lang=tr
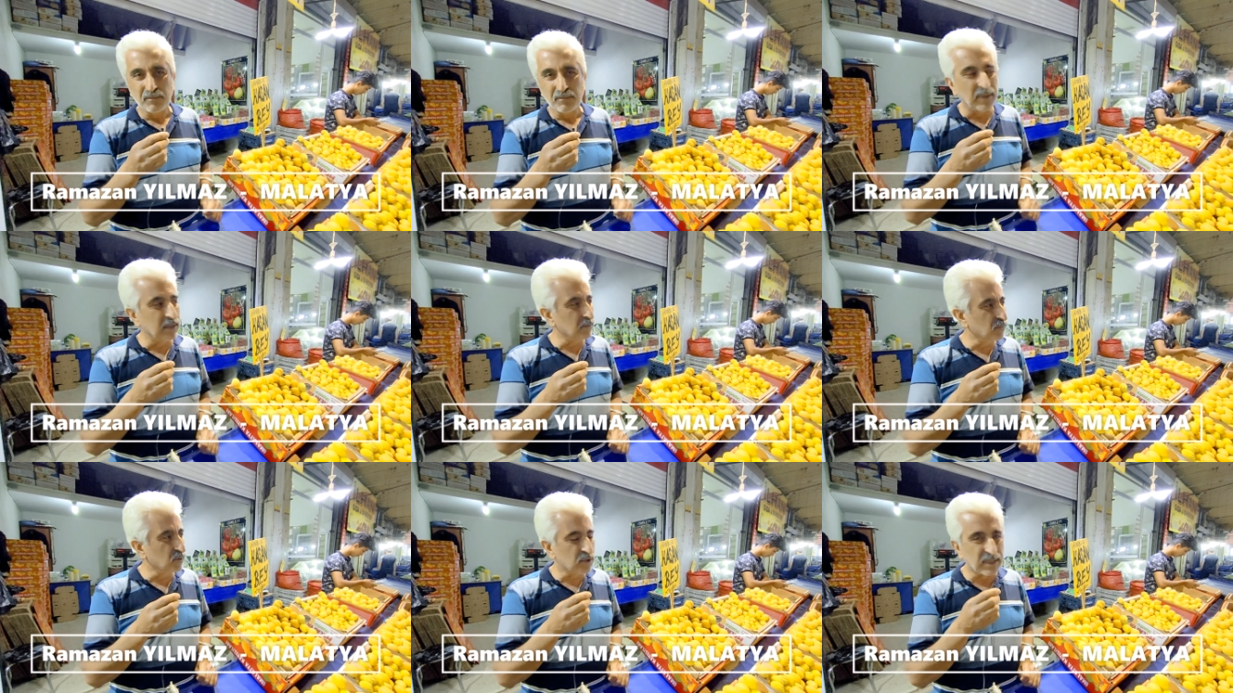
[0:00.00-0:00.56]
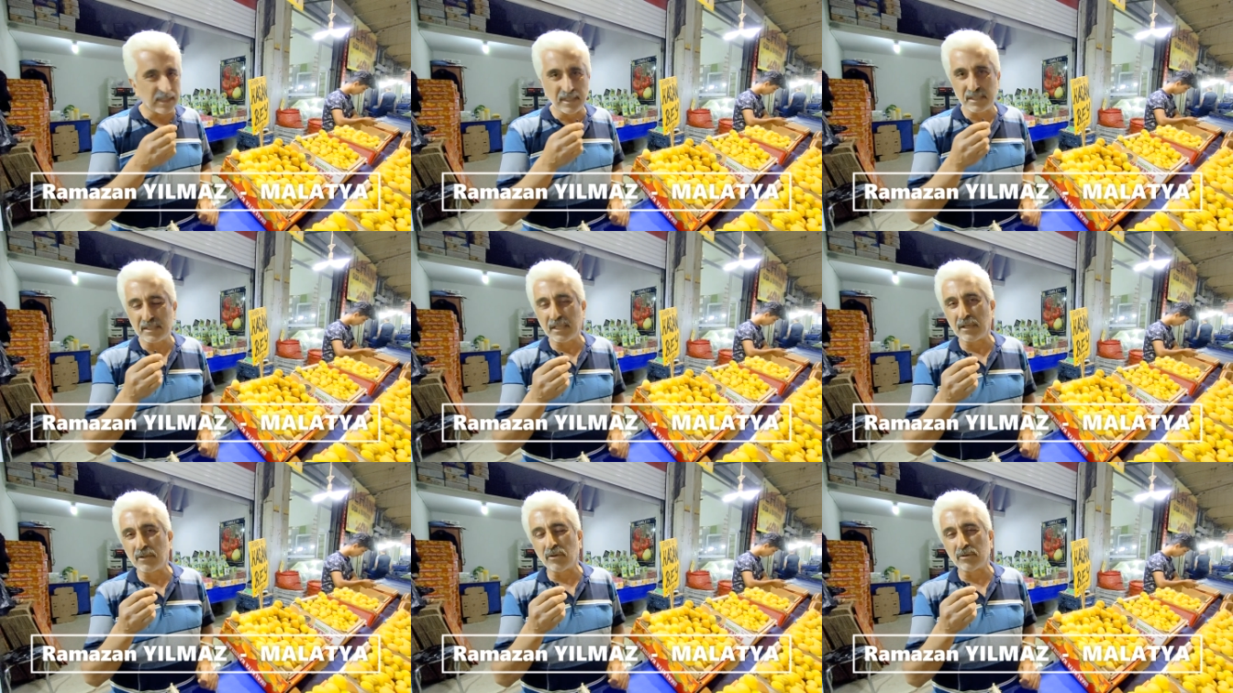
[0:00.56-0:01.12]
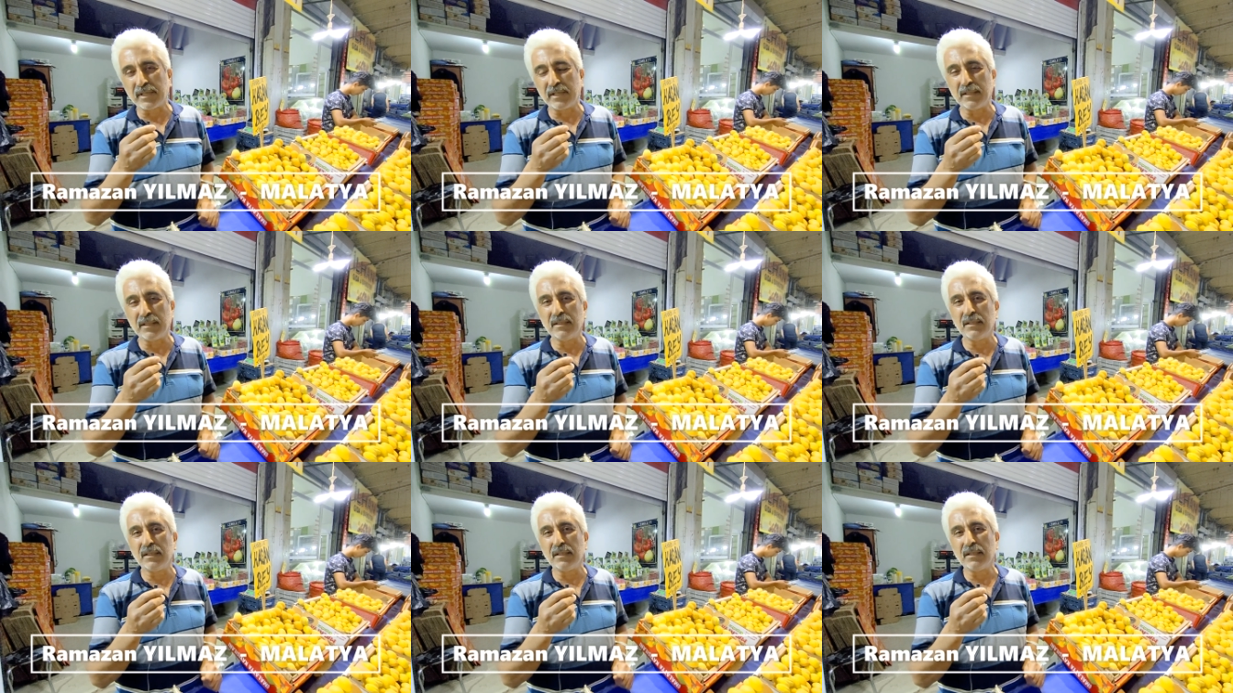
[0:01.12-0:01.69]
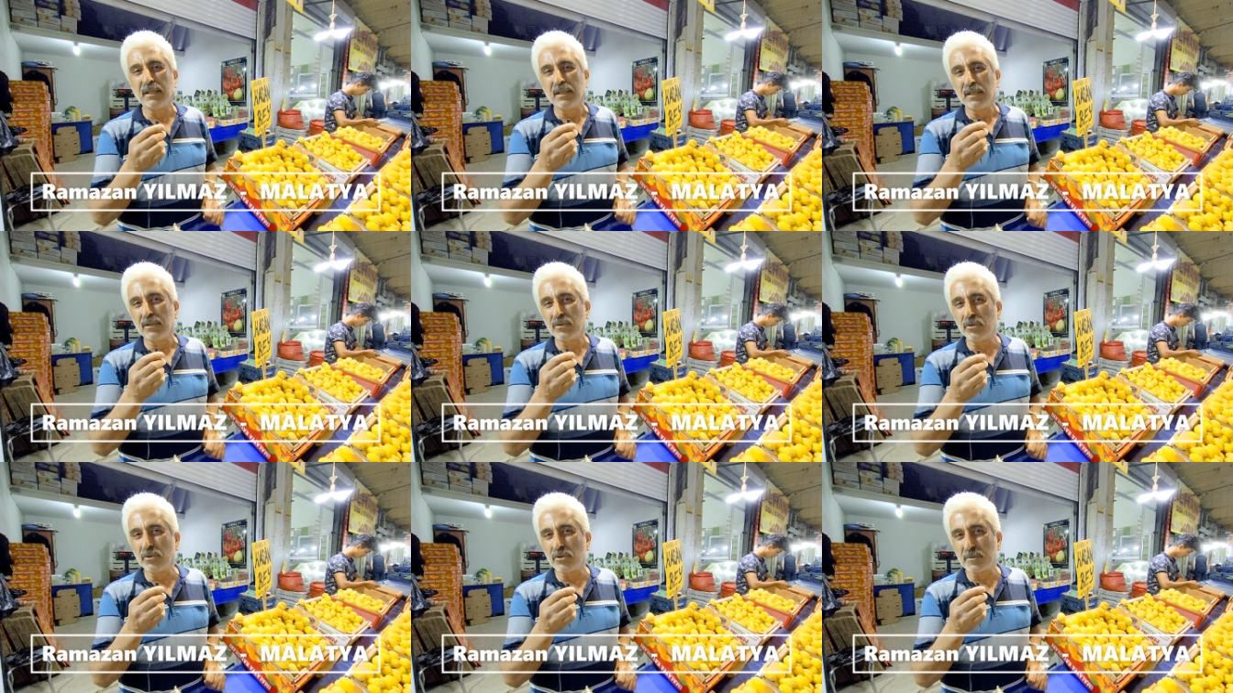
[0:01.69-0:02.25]
Ben bu seneki rekoltenin
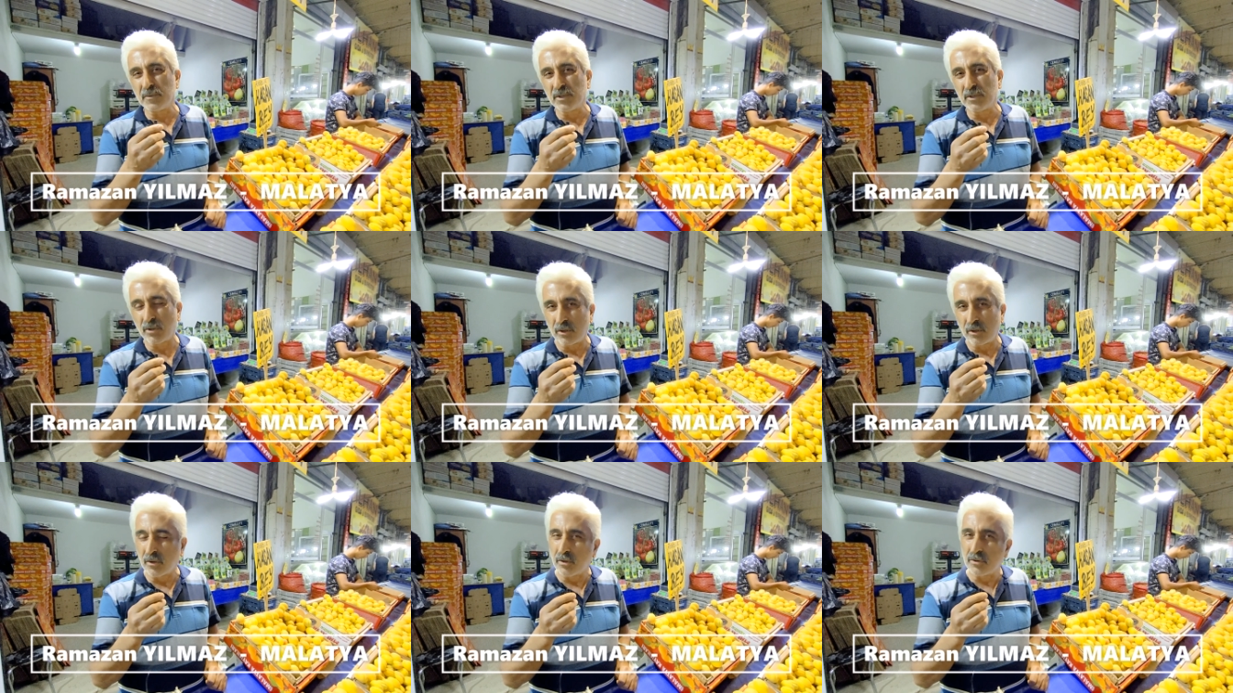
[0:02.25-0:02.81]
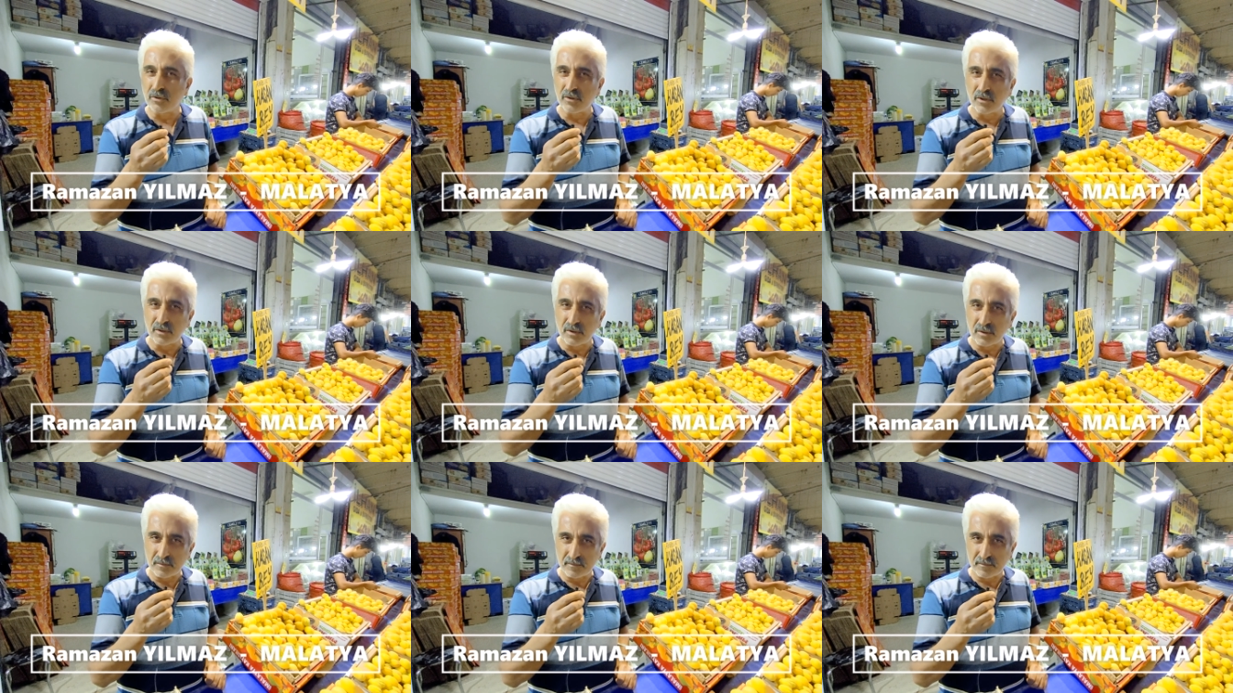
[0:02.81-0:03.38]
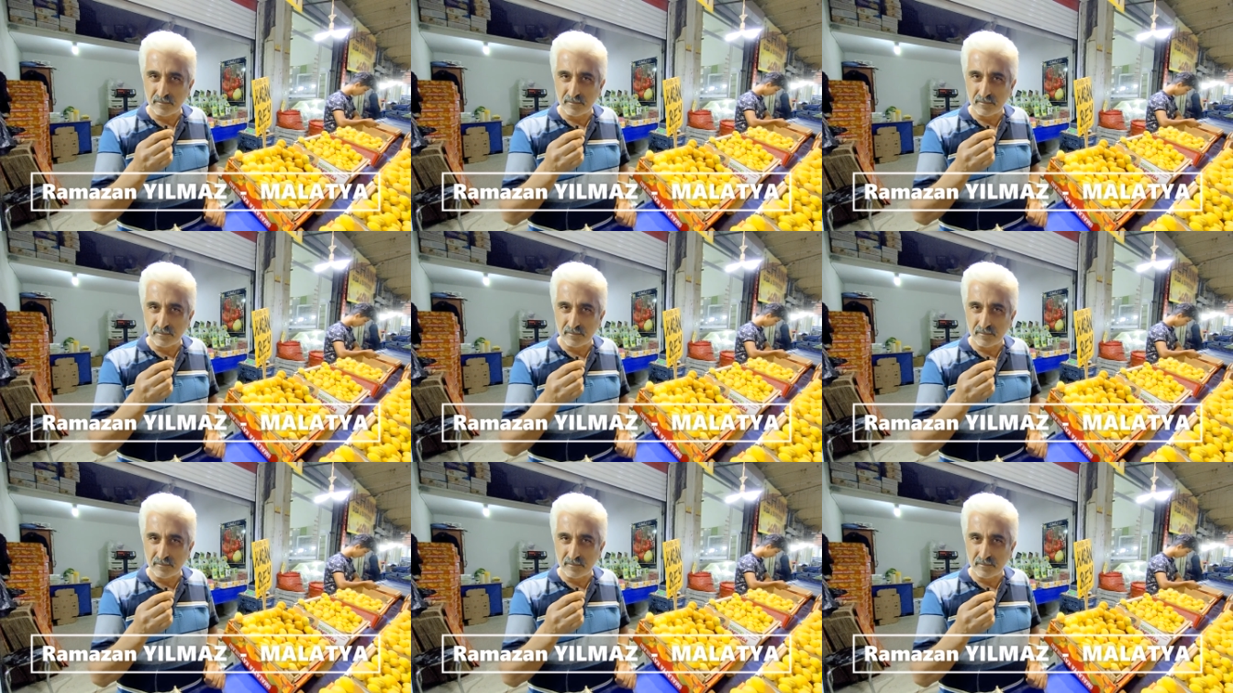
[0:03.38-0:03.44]
100 e, bin ton olduğunu